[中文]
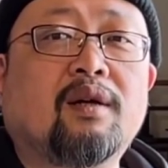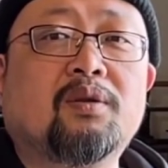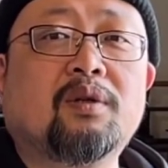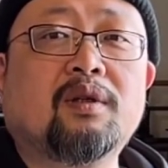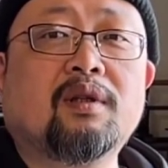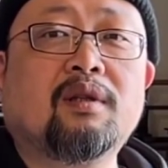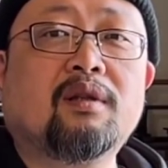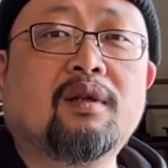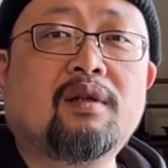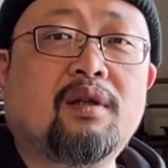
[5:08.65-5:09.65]
说
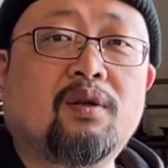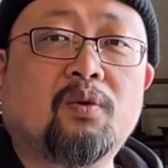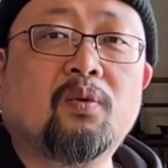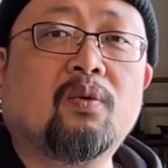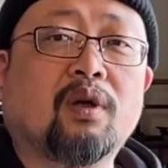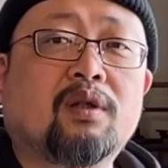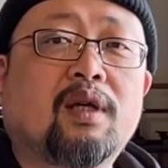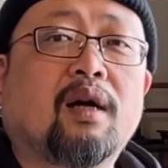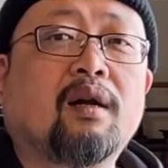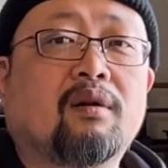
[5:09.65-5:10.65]
那你如果
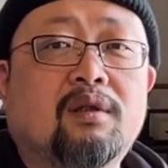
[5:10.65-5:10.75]
养老